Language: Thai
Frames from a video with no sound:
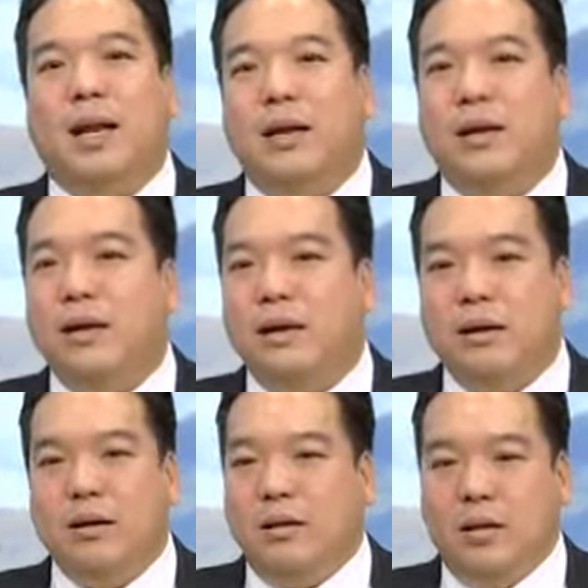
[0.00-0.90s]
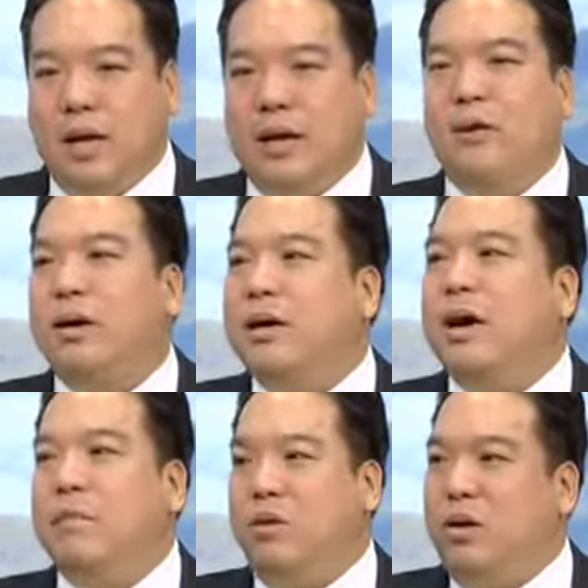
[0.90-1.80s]
บันอย่างเดียวเลยคื
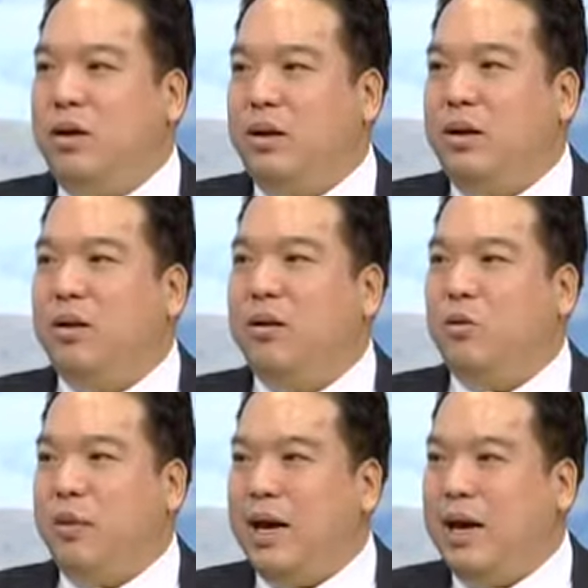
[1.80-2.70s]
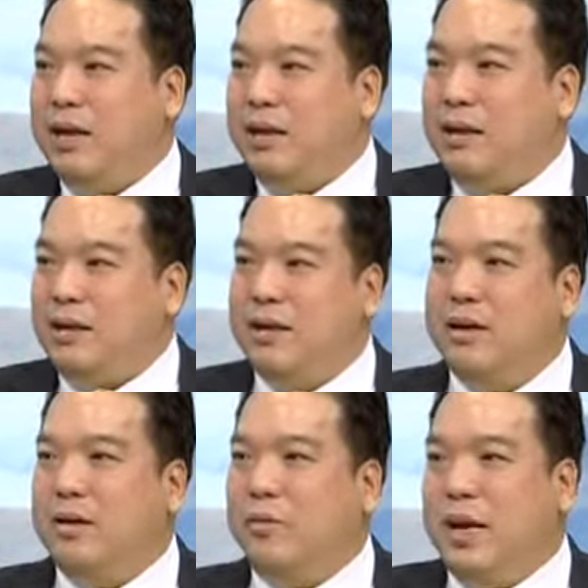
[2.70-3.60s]
อขับรถถูกไหมใช่ ใช่คือ
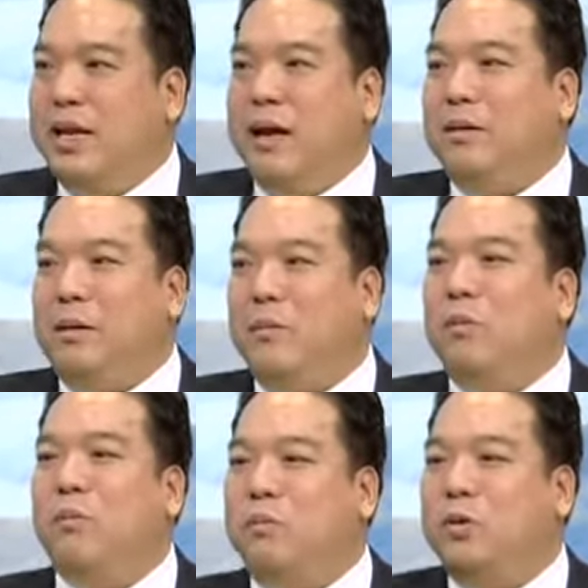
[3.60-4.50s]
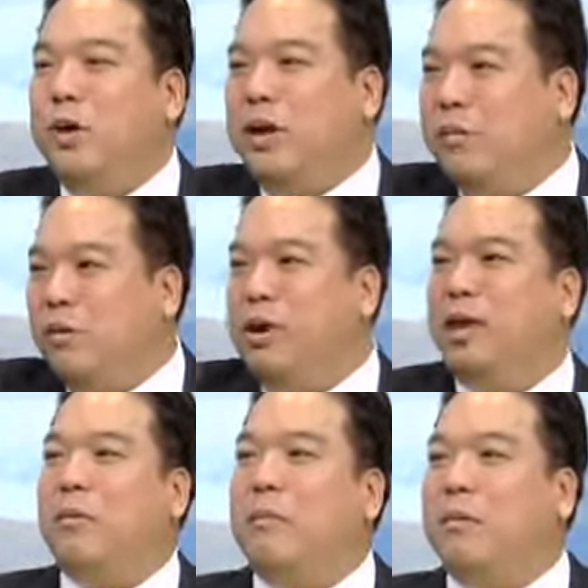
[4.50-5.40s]
วันนี้ถ้าผมชวนกันพรุ่ง
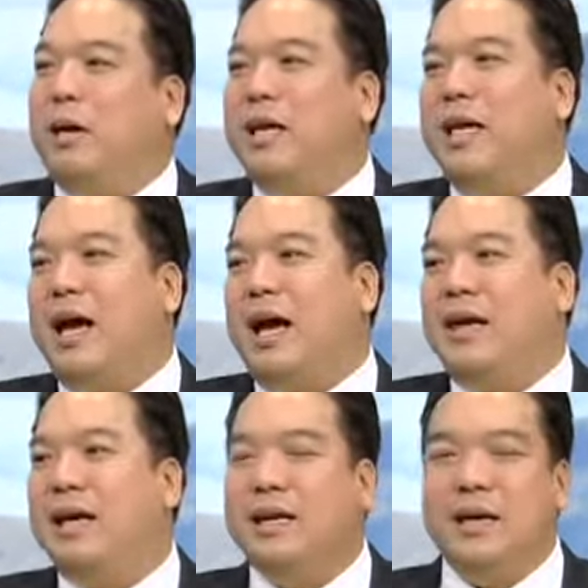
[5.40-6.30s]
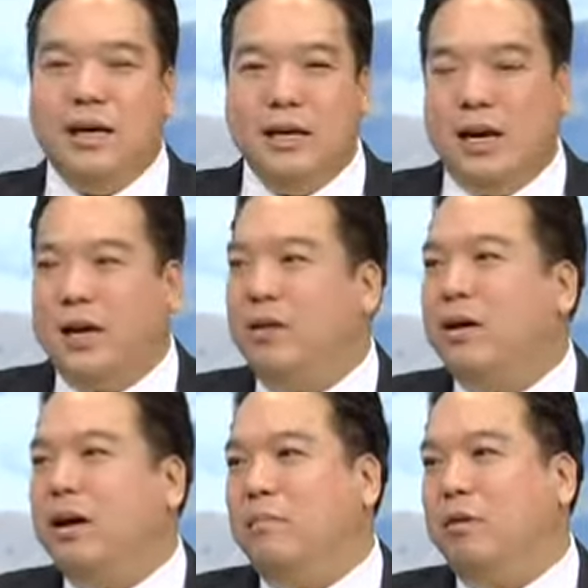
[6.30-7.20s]
นี้บอกไปพัทยาก็ต้องขับย่างรถเดียว
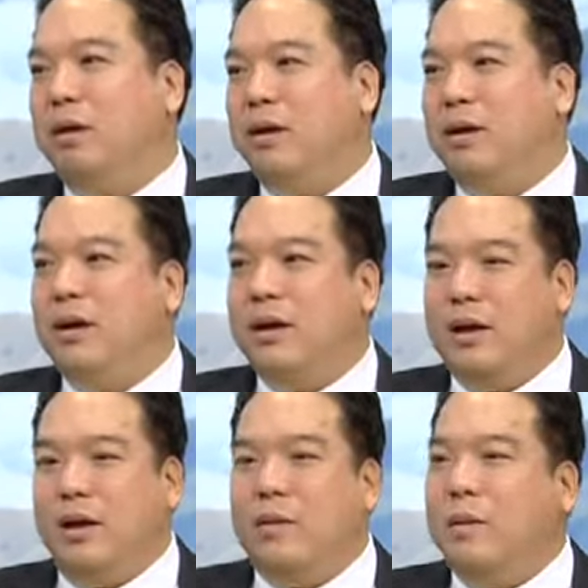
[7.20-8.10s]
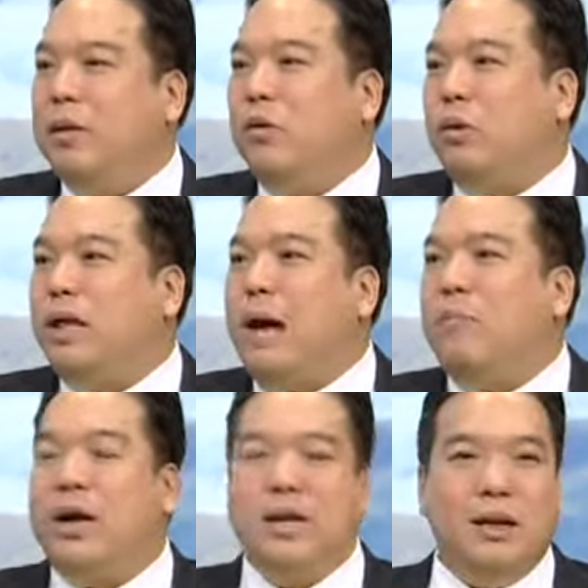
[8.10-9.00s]
เลยขับรถ แล้วถ้ามันเป็นหยุด
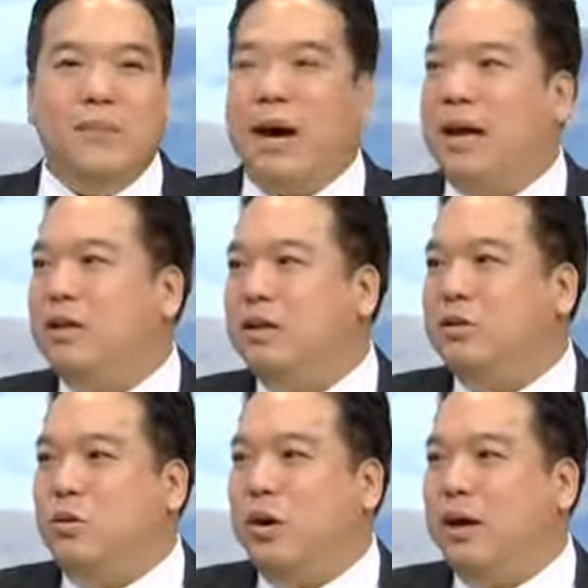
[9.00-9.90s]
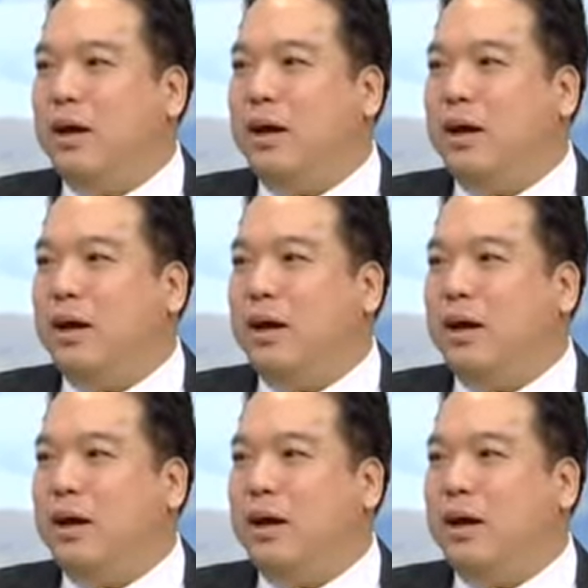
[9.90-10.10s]
3 วันอย่างที่ผ่านช่วง